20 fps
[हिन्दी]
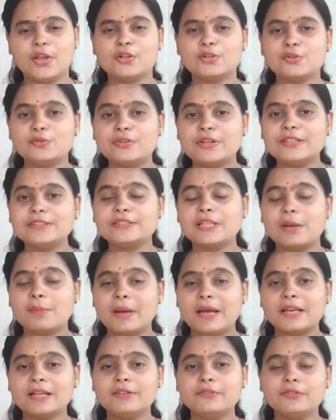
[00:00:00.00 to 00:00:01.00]
तो फ्रेंड्स
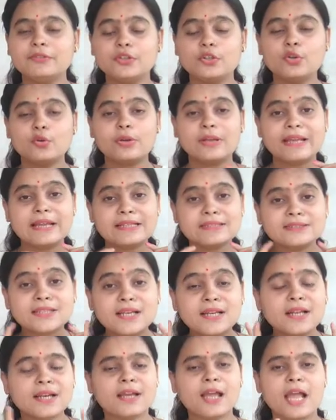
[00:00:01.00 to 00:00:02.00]
हमारा ये वीडियो कैसा
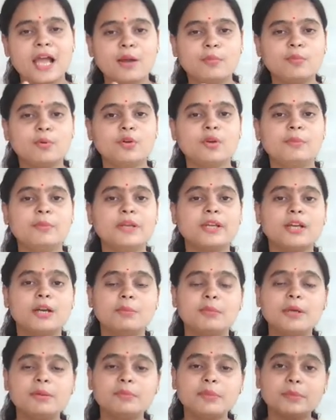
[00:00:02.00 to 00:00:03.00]
लगा है आप लोग हमें
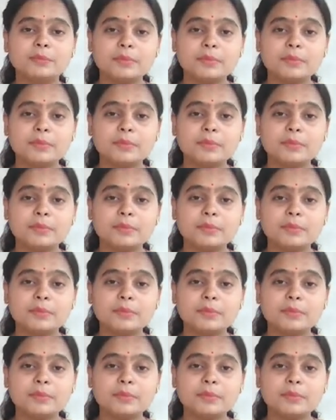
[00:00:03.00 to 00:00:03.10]
कमेंट में